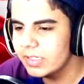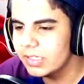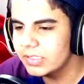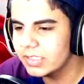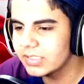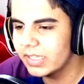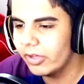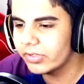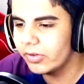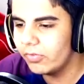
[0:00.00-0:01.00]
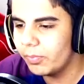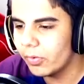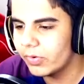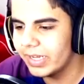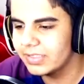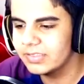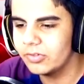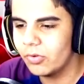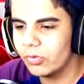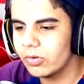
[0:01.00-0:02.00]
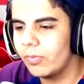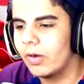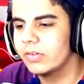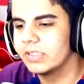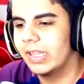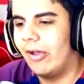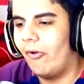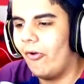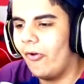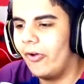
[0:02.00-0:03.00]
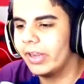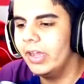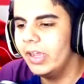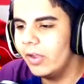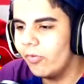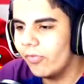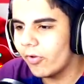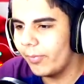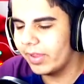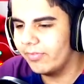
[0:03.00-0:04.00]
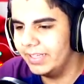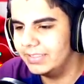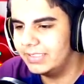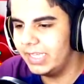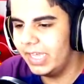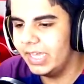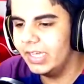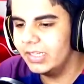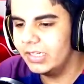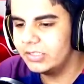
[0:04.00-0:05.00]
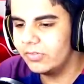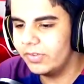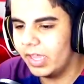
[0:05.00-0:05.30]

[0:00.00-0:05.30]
andando de Asa Delta, eu vou procurar se eu encontro alguma coisa da hora, eu vou ver como é que vai ser. Deixa eu vir